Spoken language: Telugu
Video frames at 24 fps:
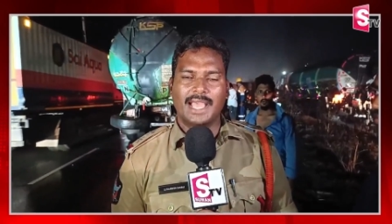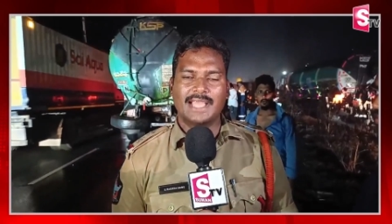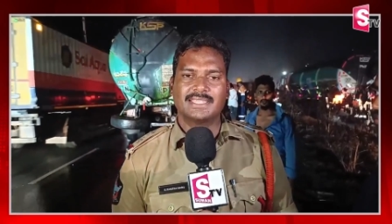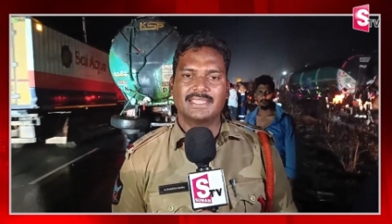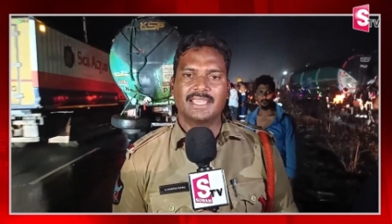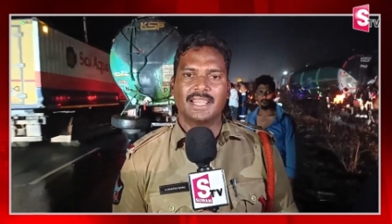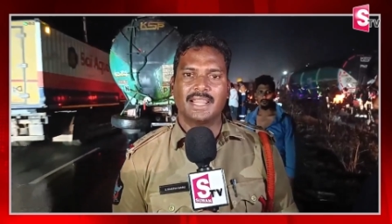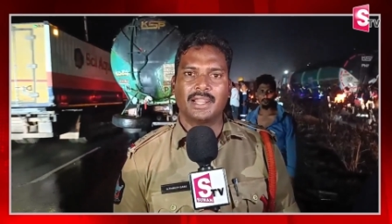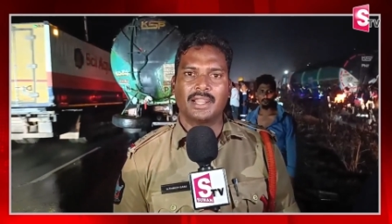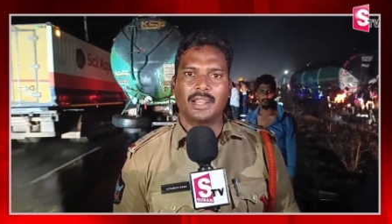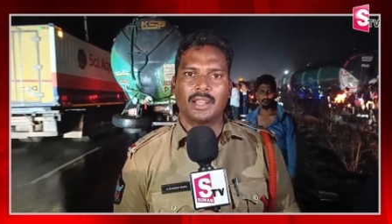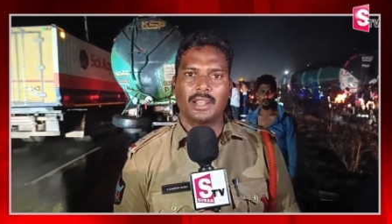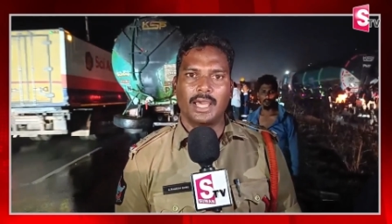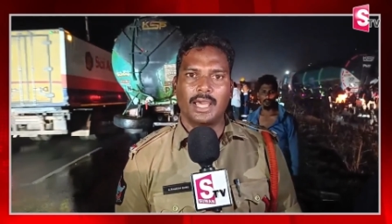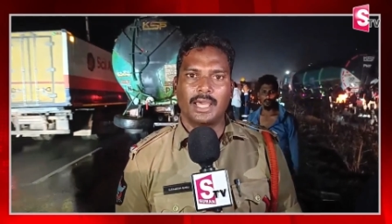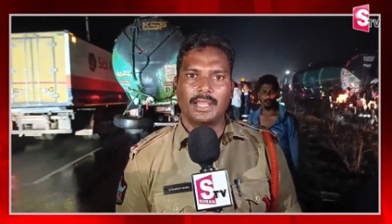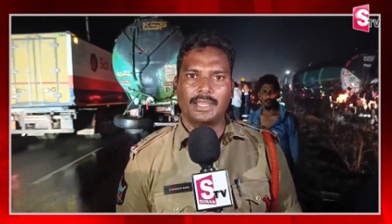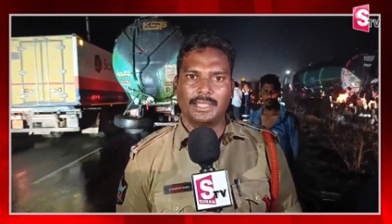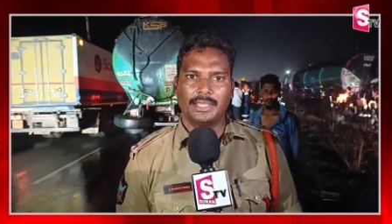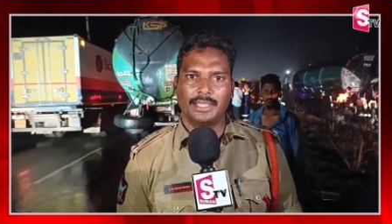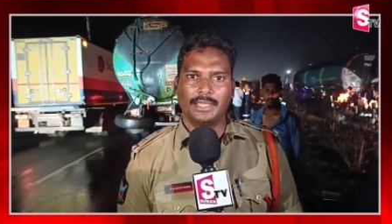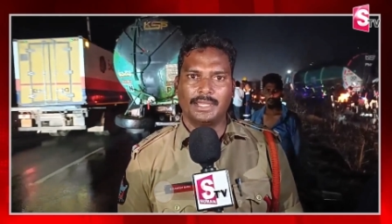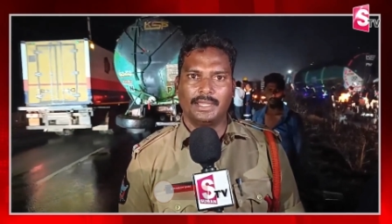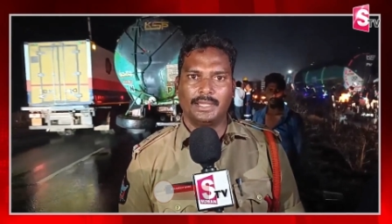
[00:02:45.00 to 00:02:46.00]
గ్యాస్ సిలిండర్
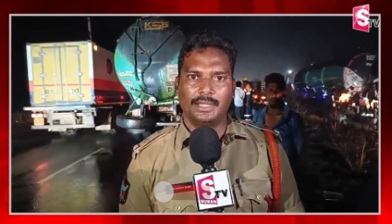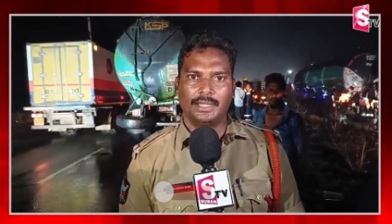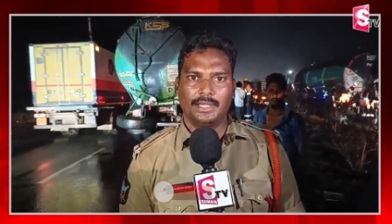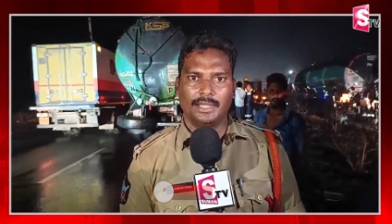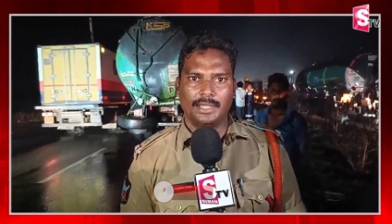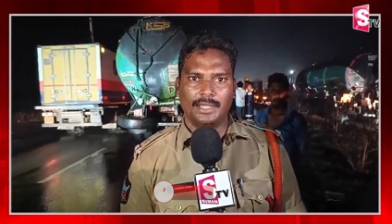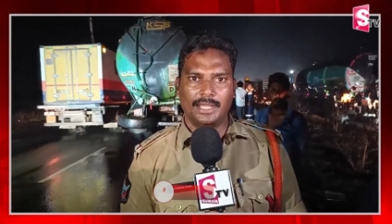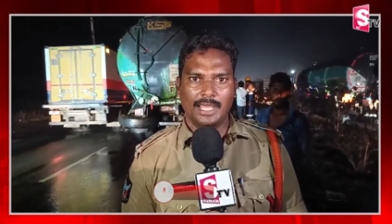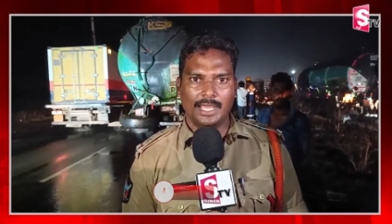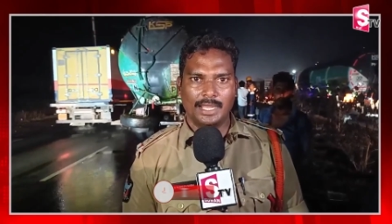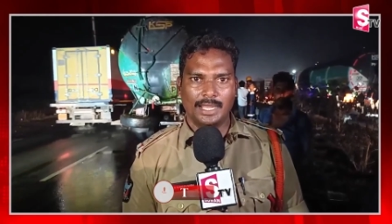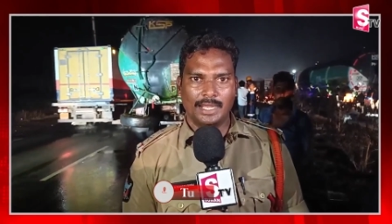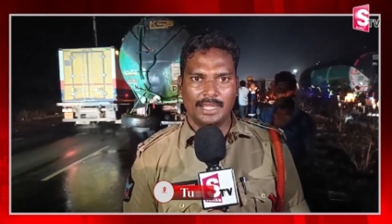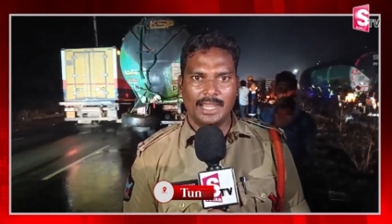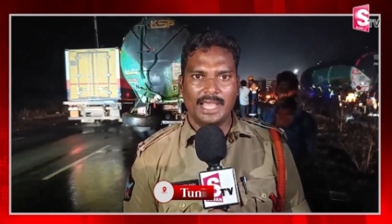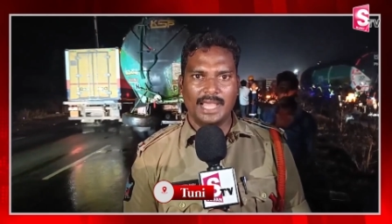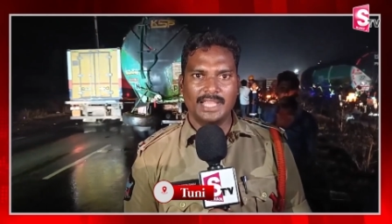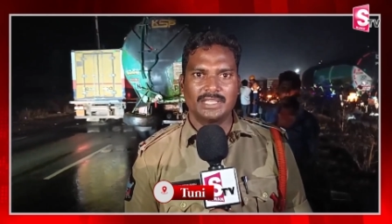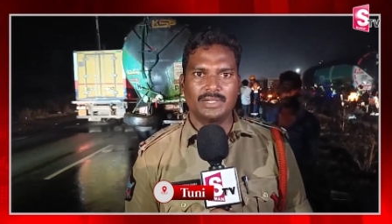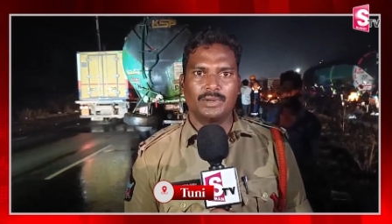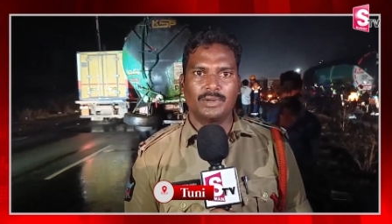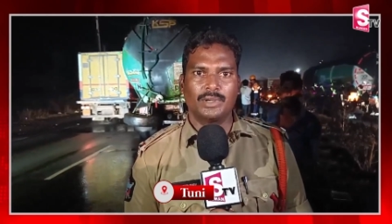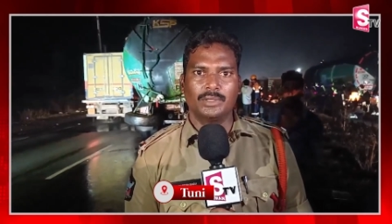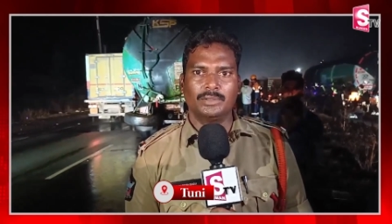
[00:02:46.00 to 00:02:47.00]
లారీ
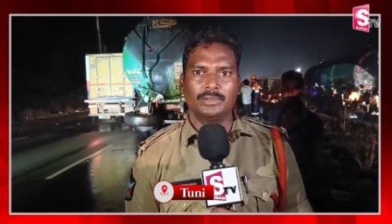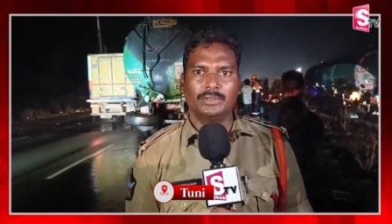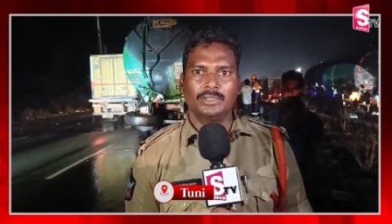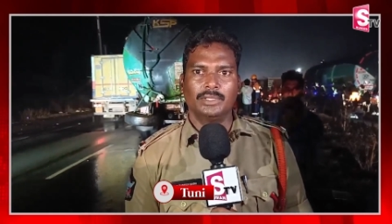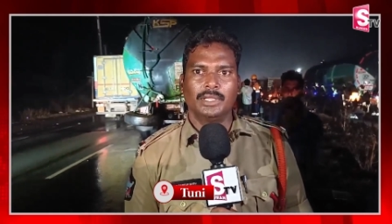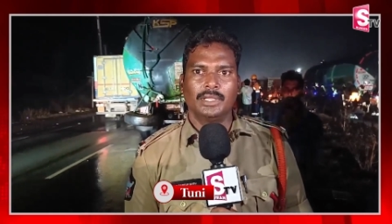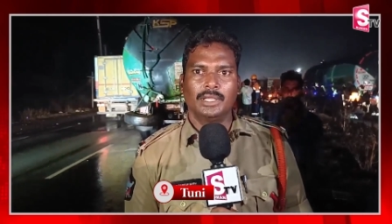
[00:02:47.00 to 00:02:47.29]
డాష్ అవ్వడం